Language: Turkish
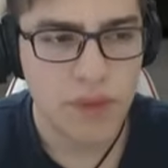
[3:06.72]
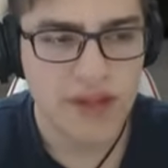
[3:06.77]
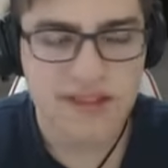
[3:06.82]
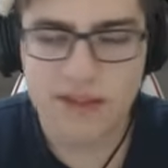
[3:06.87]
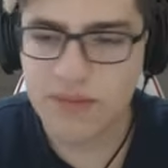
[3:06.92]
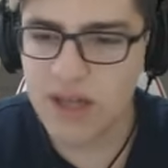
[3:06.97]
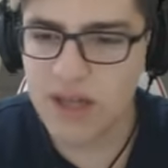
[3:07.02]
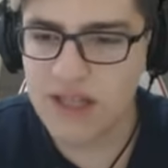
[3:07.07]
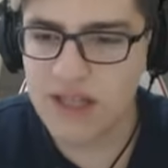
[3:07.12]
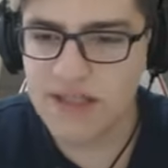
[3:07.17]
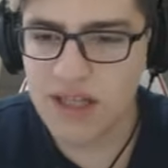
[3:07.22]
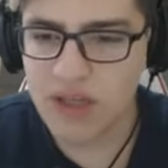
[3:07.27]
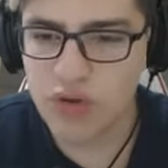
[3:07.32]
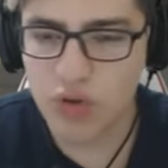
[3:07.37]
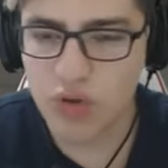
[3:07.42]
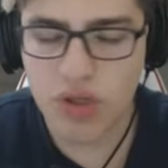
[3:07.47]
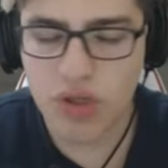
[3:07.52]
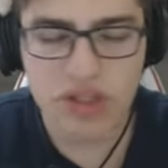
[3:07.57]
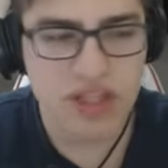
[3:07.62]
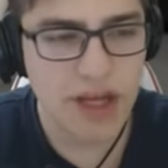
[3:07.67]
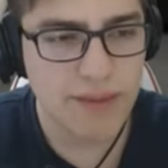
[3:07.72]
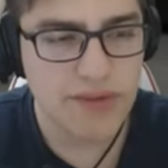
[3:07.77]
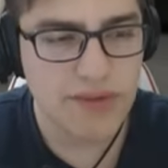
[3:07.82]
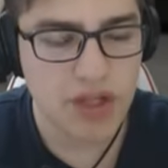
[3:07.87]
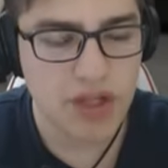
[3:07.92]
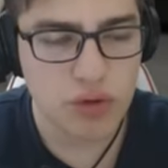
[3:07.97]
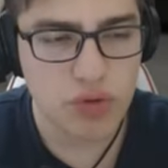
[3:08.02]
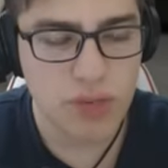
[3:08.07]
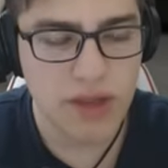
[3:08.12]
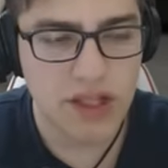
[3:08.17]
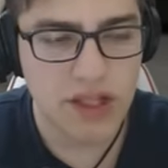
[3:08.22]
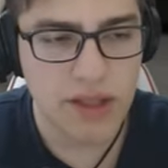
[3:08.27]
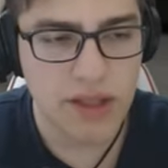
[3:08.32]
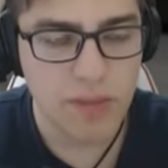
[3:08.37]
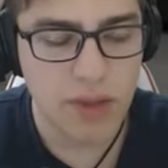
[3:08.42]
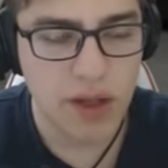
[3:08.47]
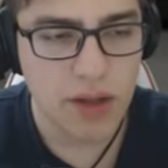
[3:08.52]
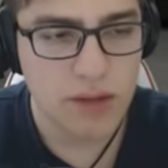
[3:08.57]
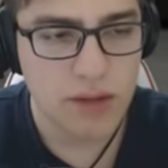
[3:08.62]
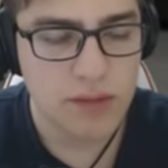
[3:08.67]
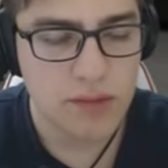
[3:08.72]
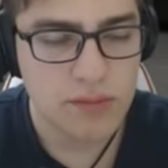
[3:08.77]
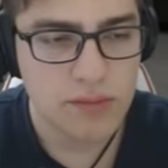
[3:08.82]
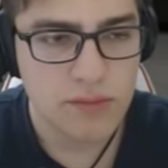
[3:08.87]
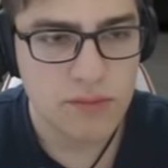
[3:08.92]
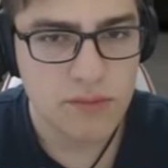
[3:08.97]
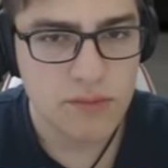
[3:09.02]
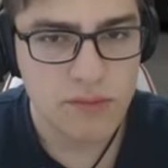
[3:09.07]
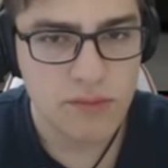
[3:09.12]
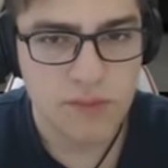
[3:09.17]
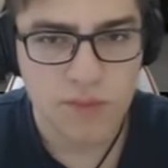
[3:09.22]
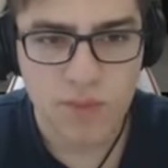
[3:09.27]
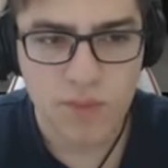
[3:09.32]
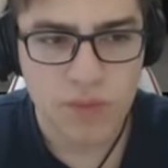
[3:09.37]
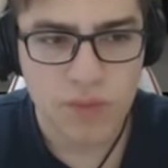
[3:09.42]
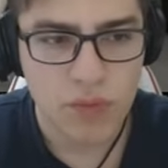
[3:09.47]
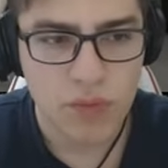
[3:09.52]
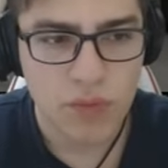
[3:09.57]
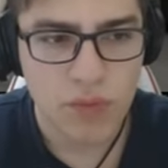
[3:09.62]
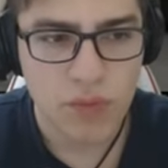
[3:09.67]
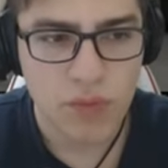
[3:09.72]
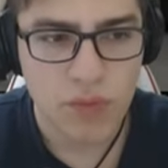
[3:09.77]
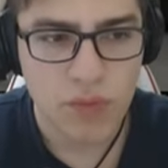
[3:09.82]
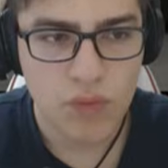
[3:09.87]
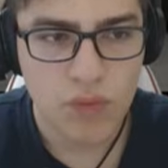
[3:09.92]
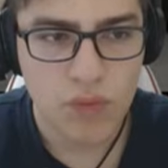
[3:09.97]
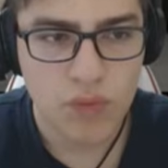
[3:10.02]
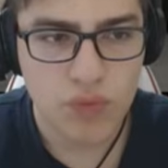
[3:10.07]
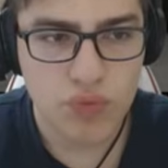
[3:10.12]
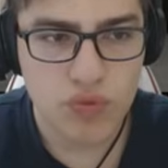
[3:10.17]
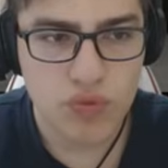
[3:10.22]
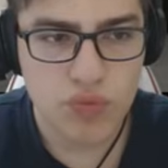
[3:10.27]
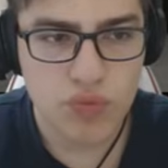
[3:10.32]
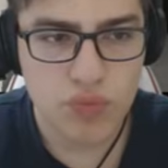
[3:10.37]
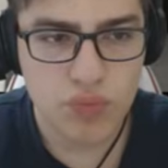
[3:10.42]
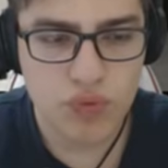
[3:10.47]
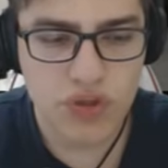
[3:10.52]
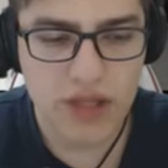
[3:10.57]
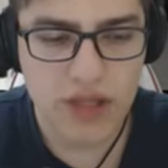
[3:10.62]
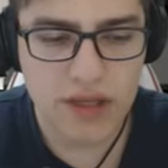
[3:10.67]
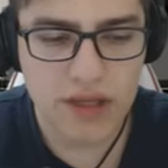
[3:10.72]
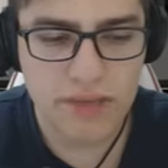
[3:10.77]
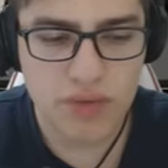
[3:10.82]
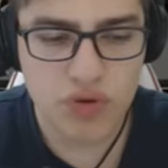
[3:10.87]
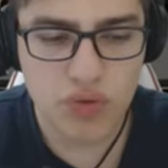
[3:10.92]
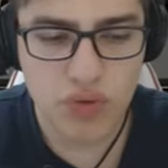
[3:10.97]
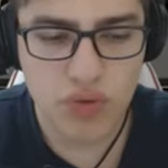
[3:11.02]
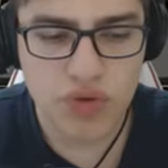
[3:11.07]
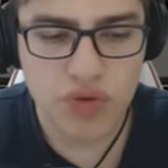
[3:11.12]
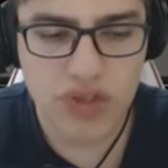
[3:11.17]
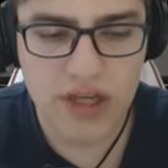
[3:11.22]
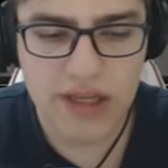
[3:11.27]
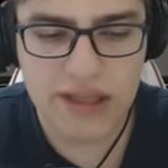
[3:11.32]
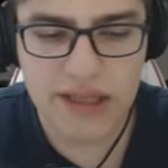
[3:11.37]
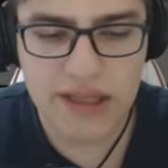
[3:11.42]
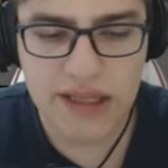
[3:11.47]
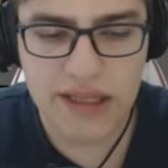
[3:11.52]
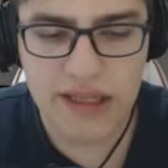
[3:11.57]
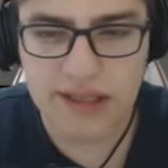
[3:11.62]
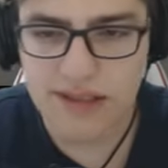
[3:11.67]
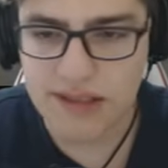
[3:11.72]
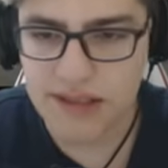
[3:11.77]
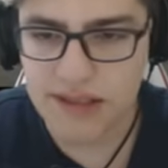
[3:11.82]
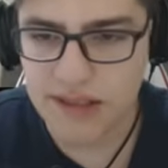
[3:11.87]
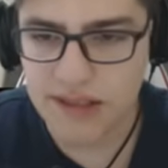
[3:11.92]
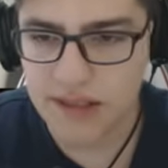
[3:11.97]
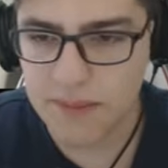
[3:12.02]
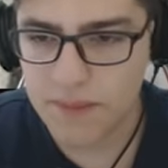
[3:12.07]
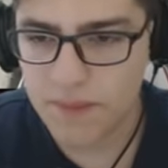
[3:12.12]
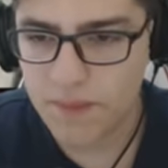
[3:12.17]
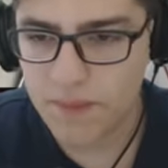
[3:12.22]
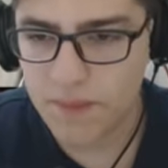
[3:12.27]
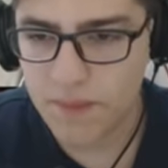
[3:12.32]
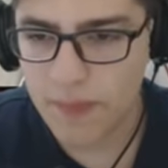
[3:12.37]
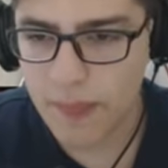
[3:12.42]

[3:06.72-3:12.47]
Aslında biraz daha şöyle şey yapsak dur bakayım ya. Bu, bu sekme çok şey değil aslında.